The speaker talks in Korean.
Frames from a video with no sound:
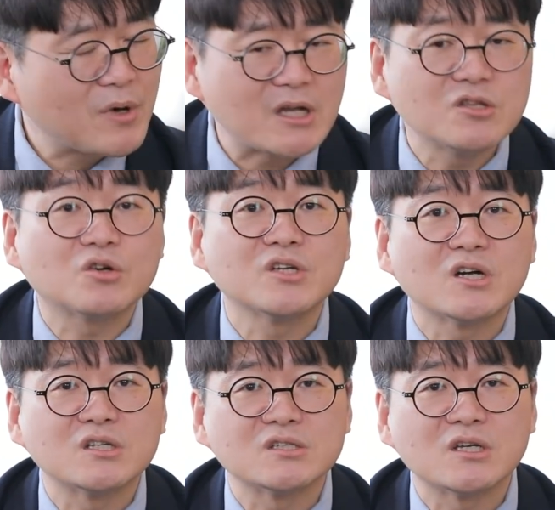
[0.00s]
많은
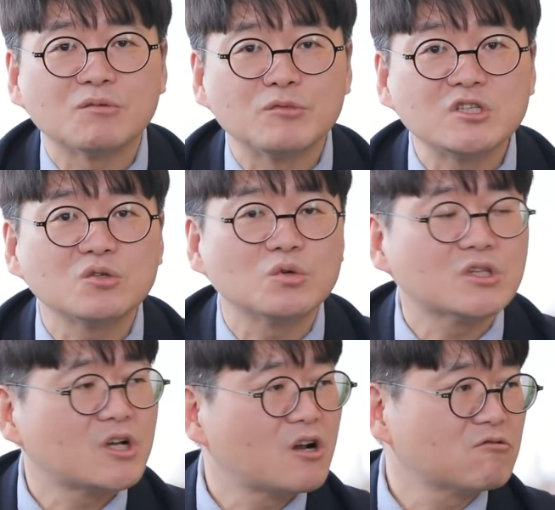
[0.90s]
영향을 이제 미치고
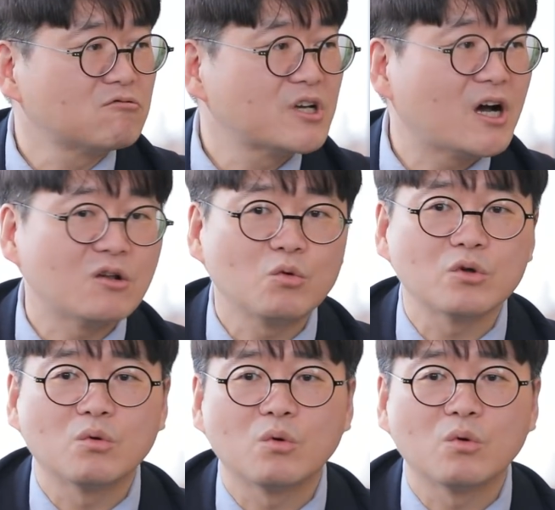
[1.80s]
있다라는 걸 우리가 알고